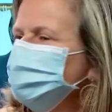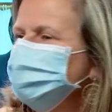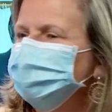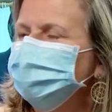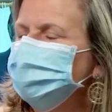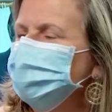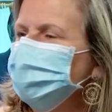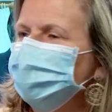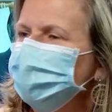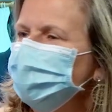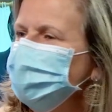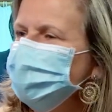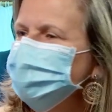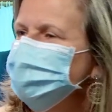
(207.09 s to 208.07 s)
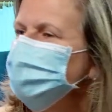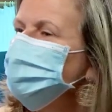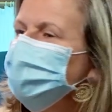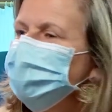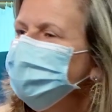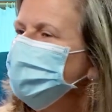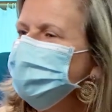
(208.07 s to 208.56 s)
fue por lo que dije siempre
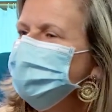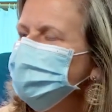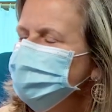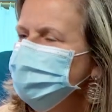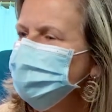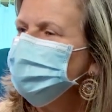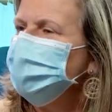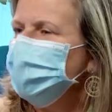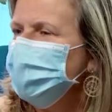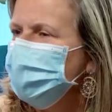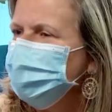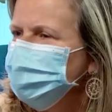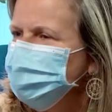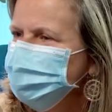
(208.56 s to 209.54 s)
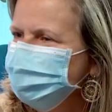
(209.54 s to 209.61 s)
que quería ser médico.